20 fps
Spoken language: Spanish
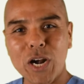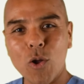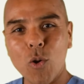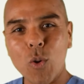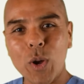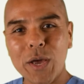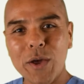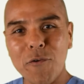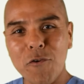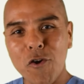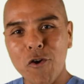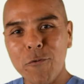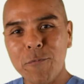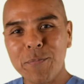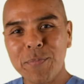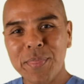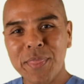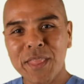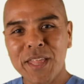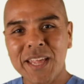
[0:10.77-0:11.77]
el huevo,
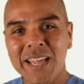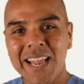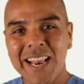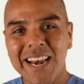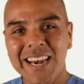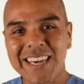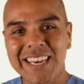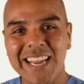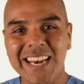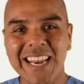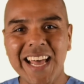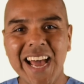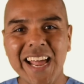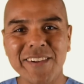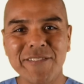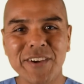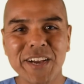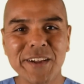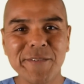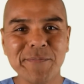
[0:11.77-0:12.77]
la
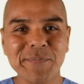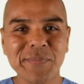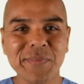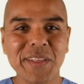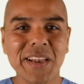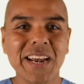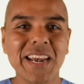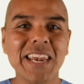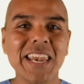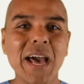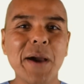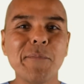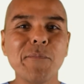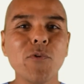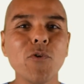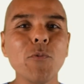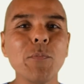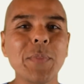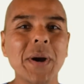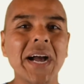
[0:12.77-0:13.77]
larva, la
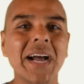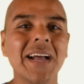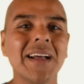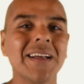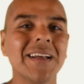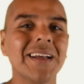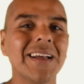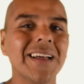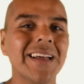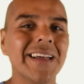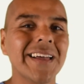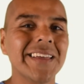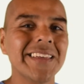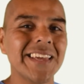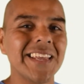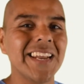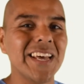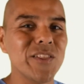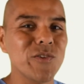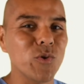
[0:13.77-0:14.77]
pupa y
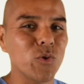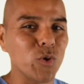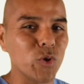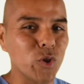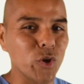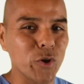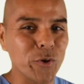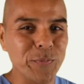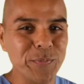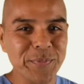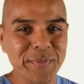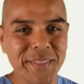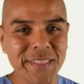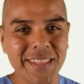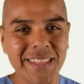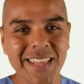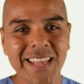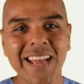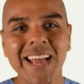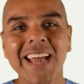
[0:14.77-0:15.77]
el adulto.
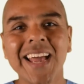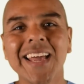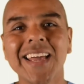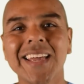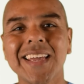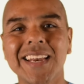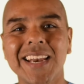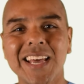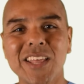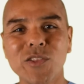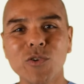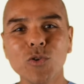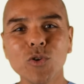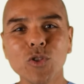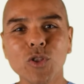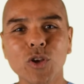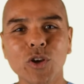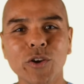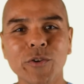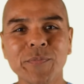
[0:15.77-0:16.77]
El
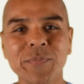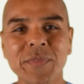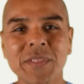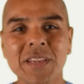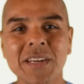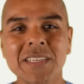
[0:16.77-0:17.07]
adulto